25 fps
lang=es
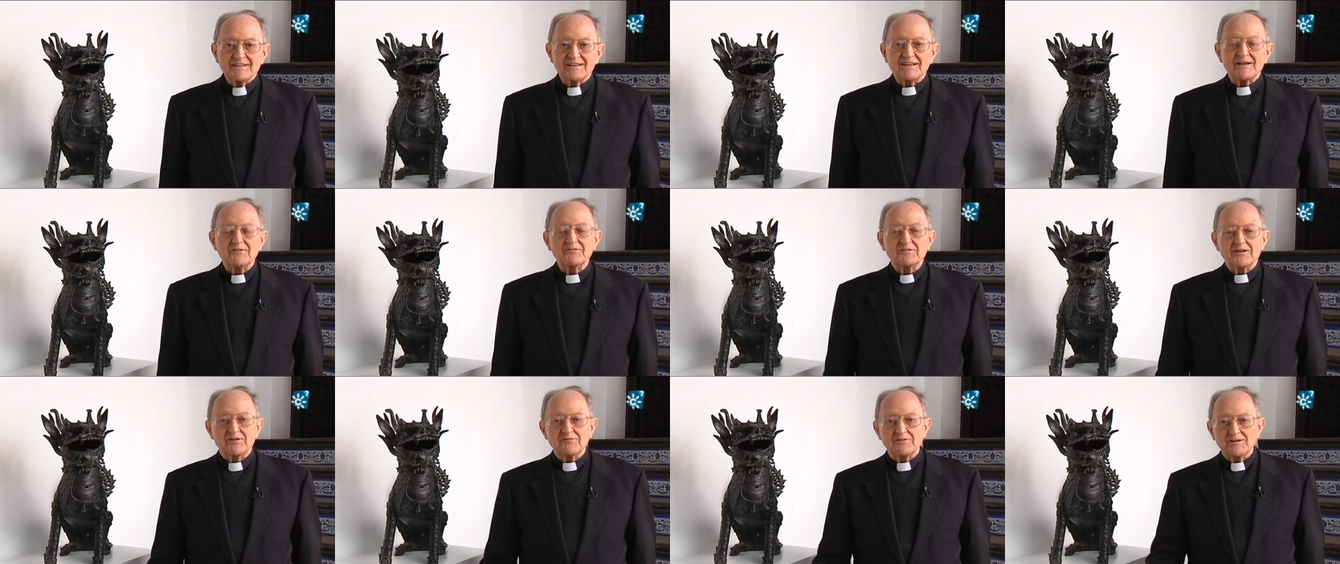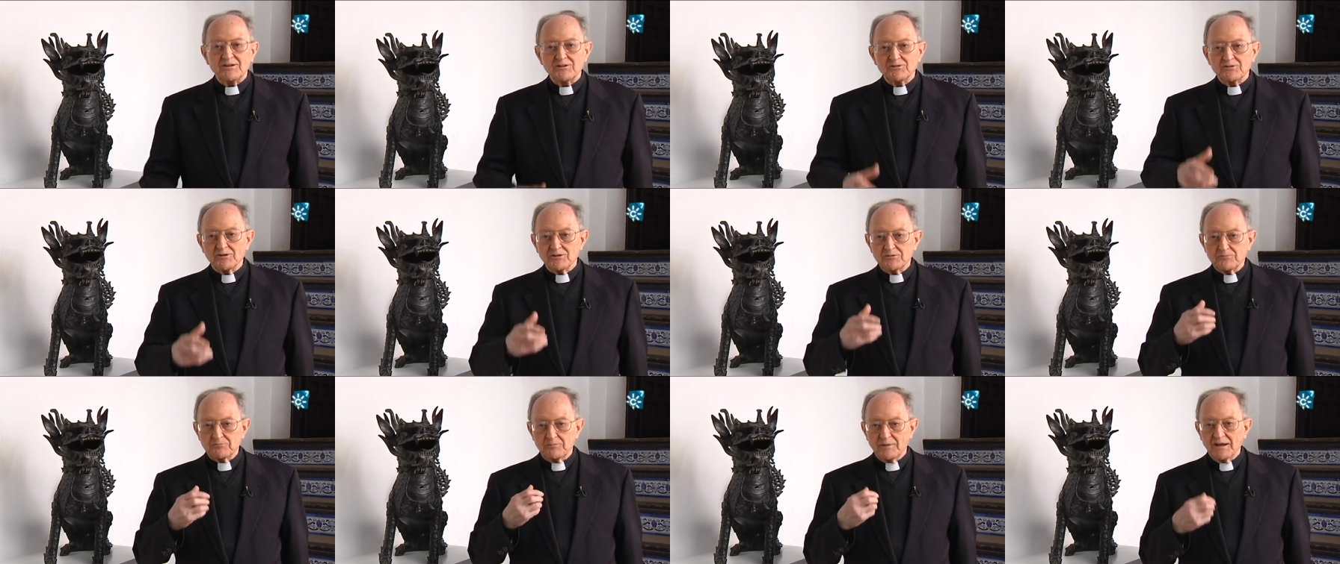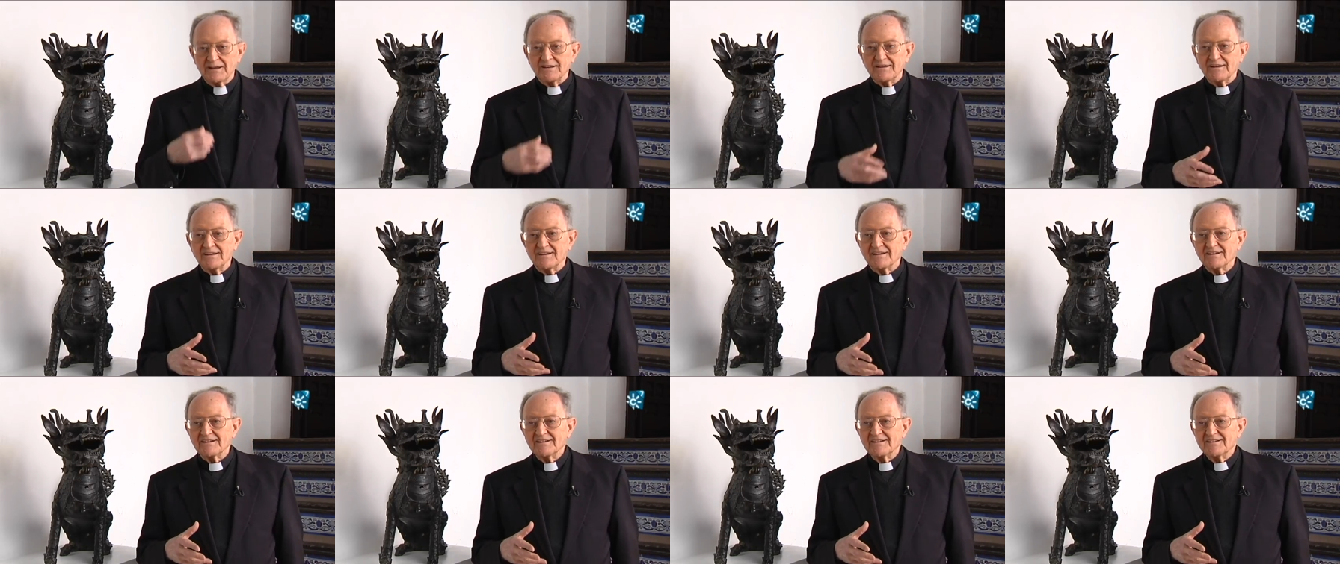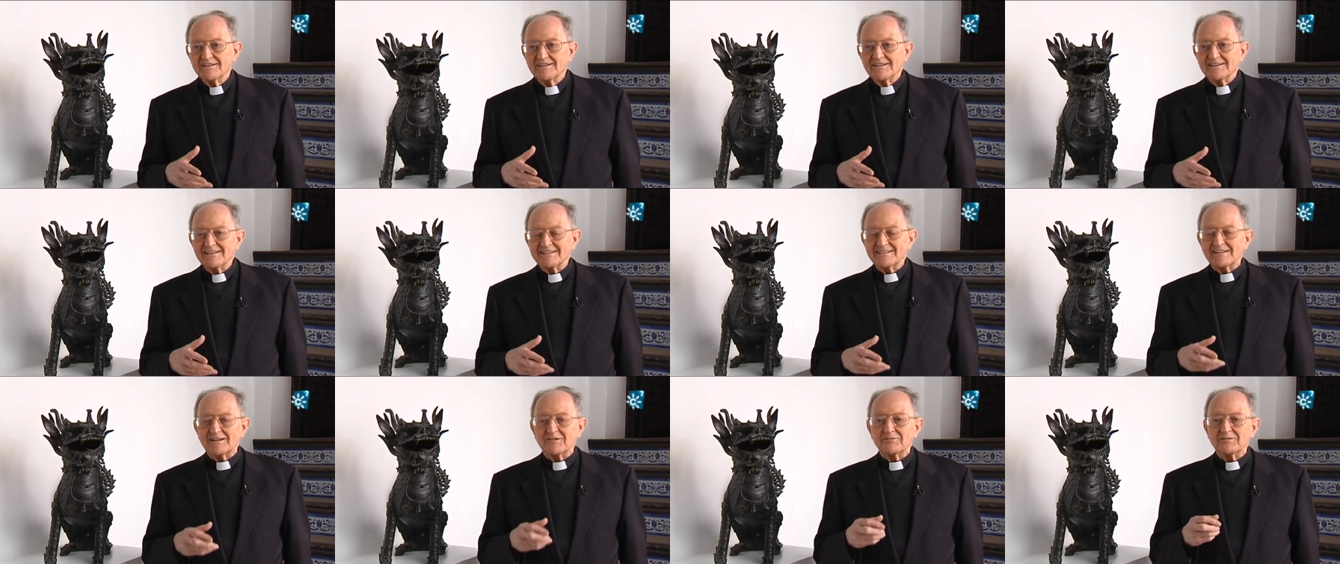que había venido a España
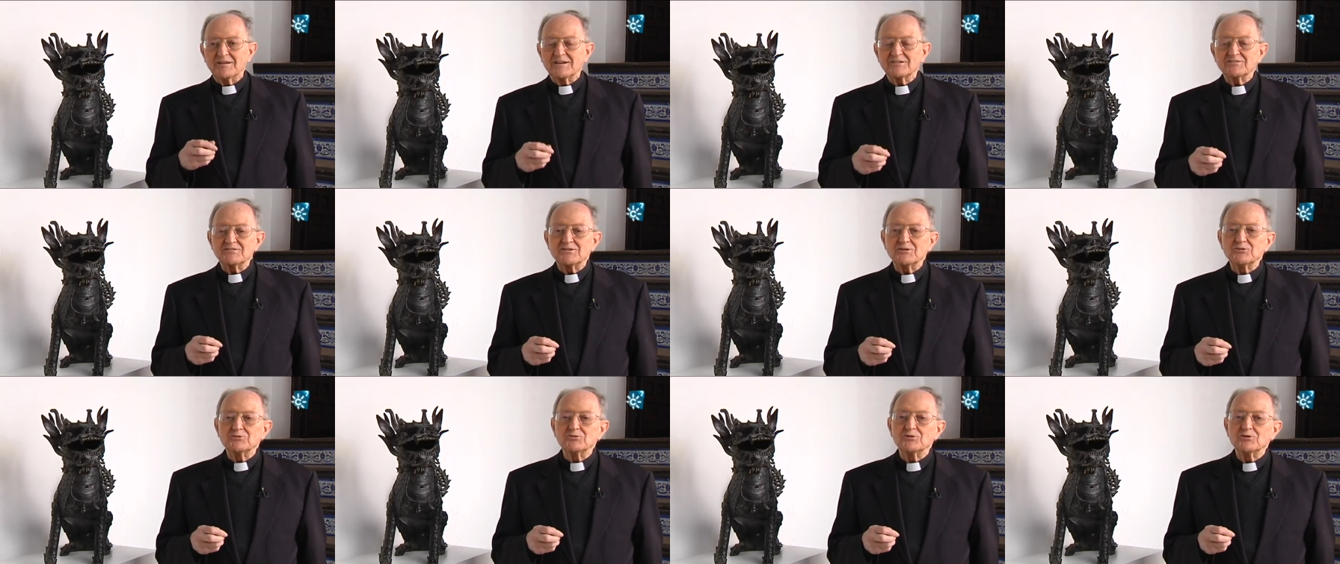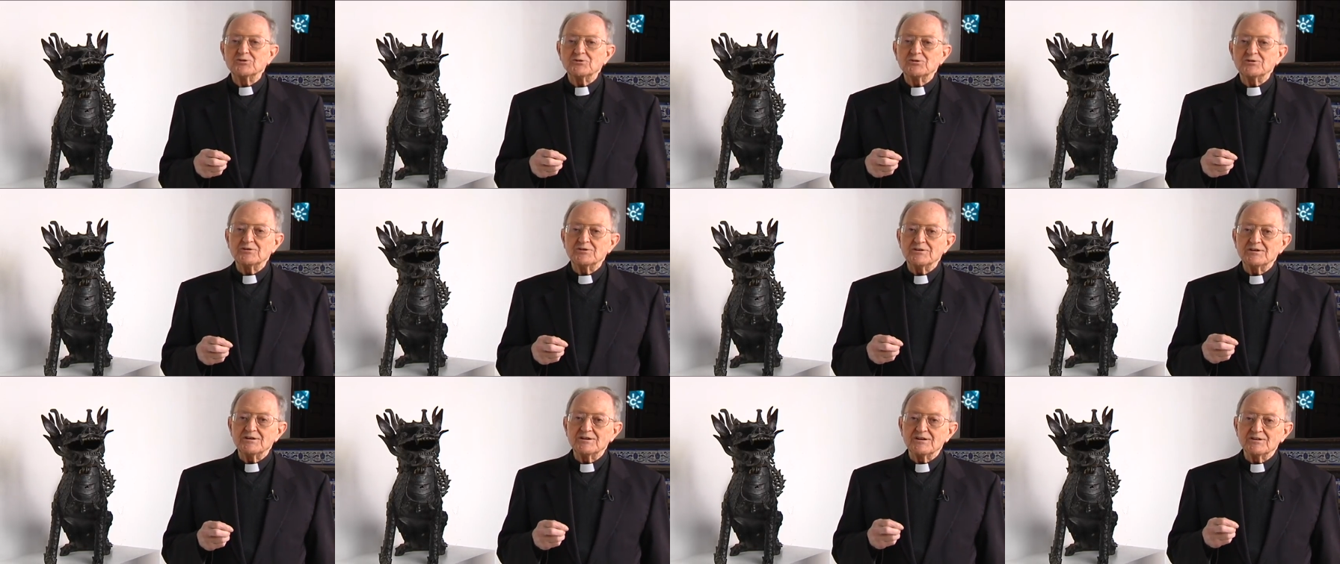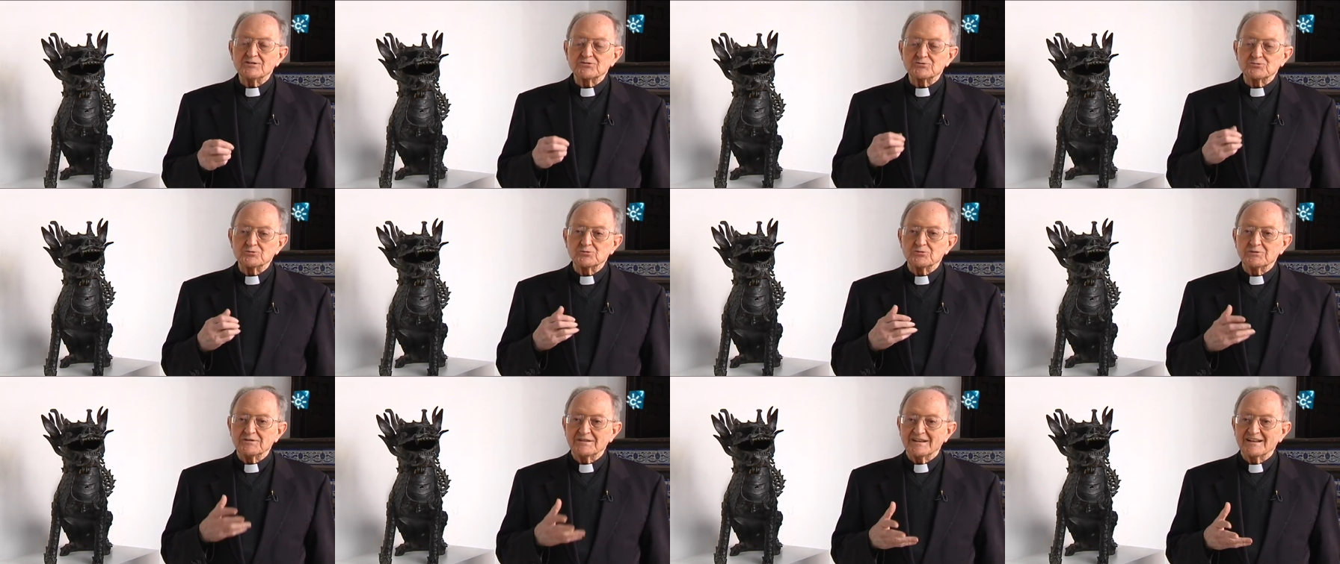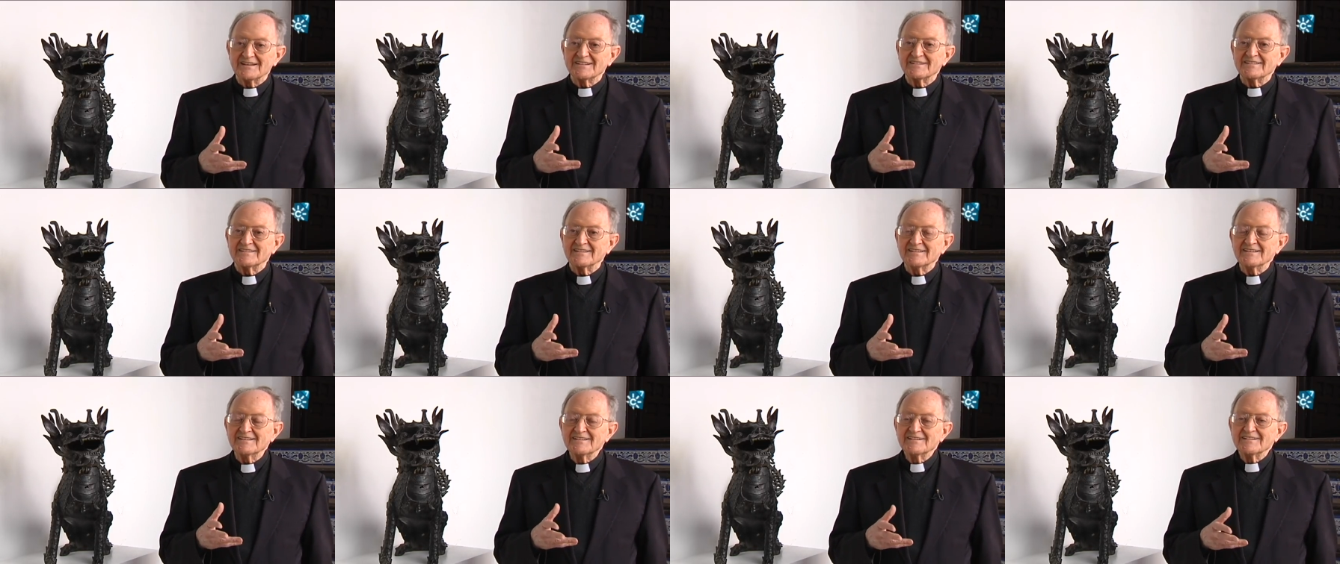y había sido
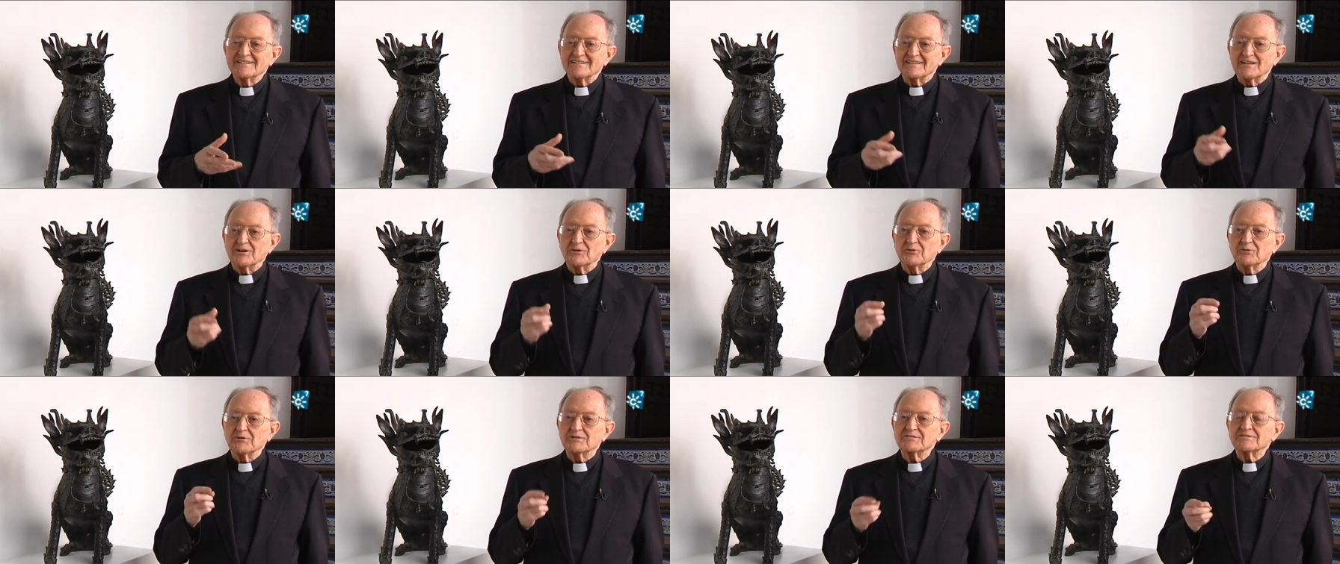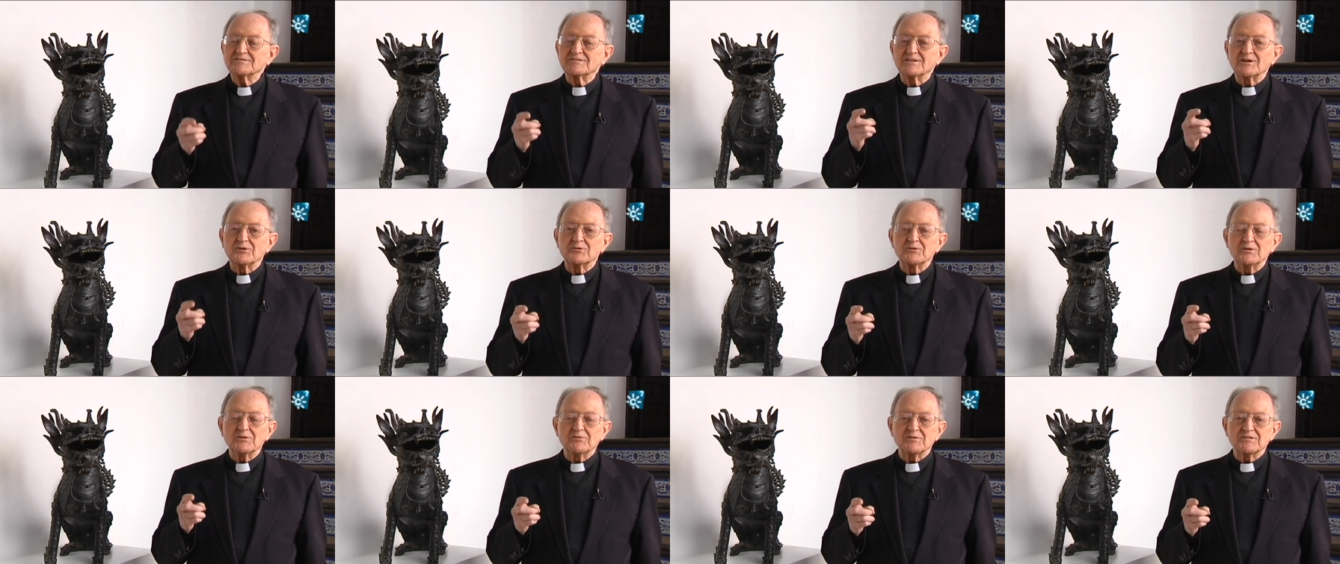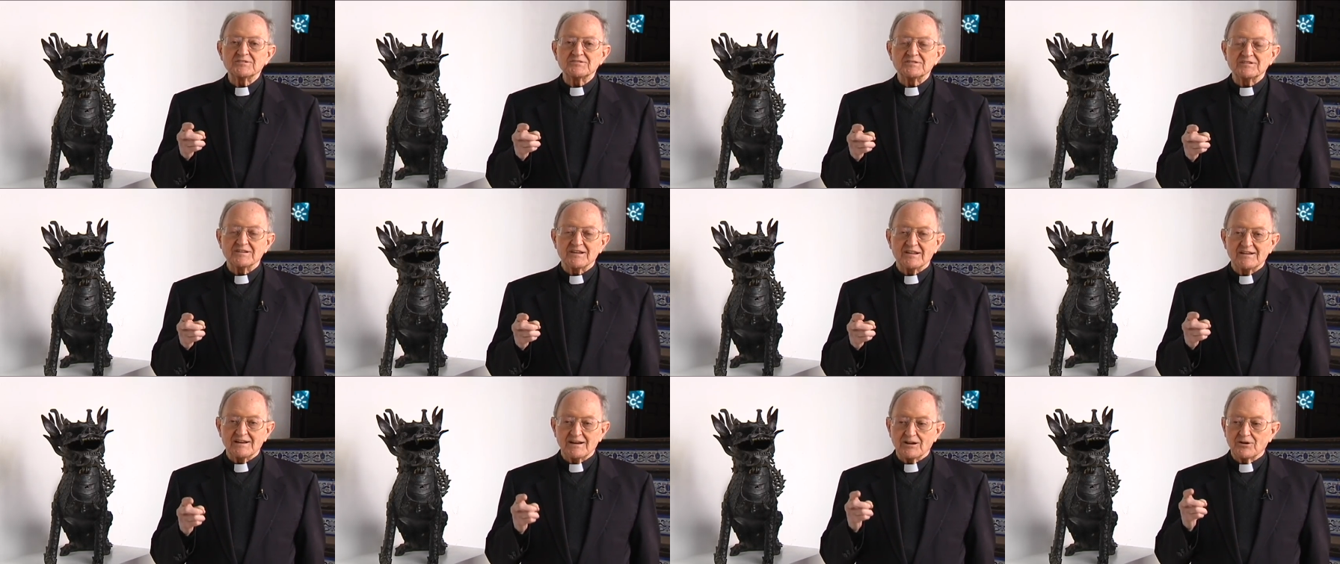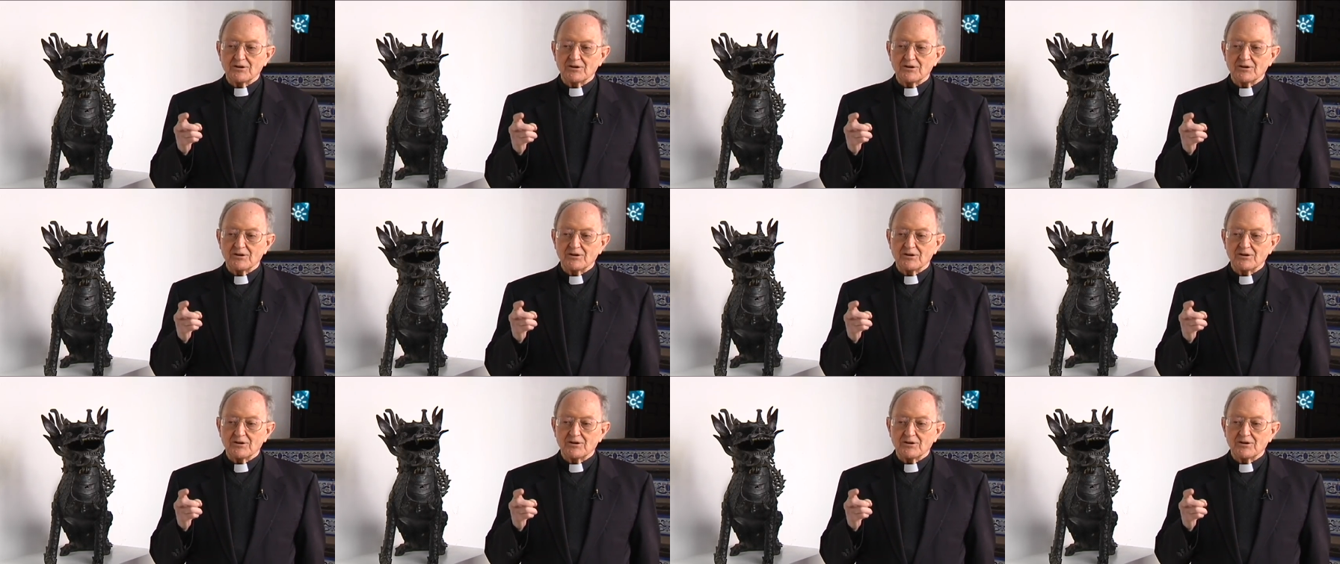estudiante de nuestra Universidad de